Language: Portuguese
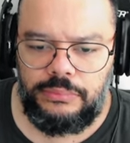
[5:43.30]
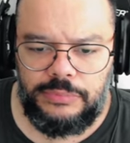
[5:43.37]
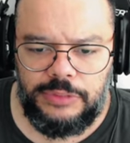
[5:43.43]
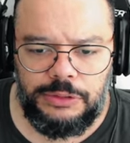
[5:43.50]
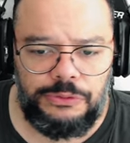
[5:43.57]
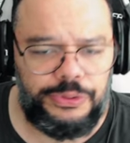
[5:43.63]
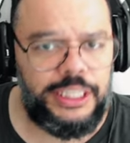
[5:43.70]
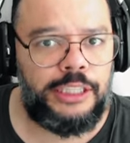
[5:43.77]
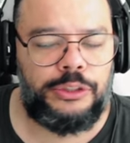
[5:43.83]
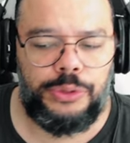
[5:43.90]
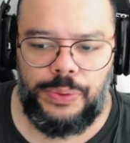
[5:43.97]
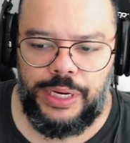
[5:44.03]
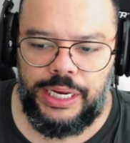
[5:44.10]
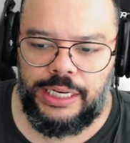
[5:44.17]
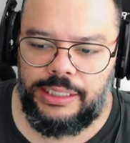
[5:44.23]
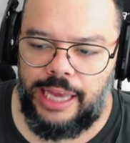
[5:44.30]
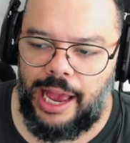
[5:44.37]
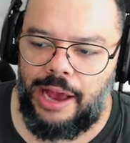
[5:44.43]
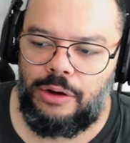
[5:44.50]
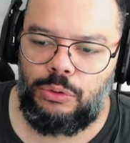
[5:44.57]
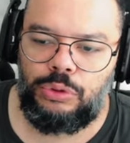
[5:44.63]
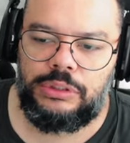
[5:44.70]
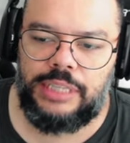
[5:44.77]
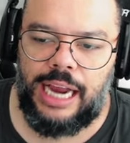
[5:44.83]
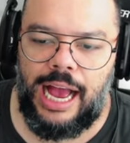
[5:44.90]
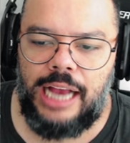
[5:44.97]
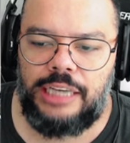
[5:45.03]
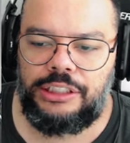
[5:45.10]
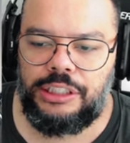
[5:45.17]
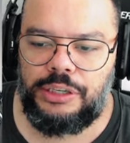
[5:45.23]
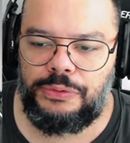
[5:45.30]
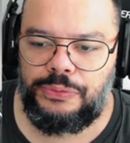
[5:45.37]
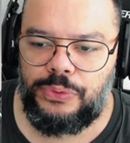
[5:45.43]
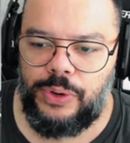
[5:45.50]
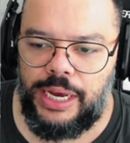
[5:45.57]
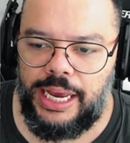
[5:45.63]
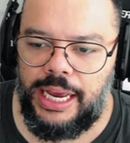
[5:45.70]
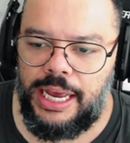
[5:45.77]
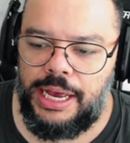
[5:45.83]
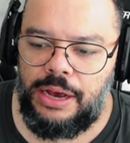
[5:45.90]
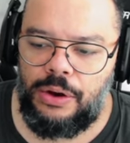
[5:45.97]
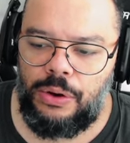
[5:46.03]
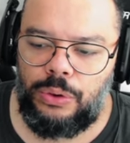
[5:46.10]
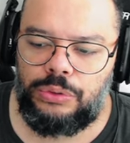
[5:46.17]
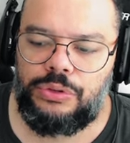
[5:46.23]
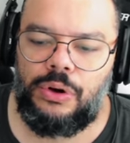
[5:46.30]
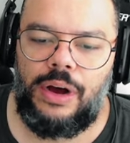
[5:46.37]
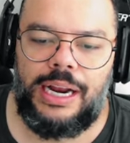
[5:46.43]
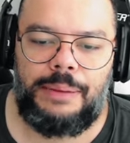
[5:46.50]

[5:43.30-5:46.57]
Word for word: Victory, né? O traje que foi outrora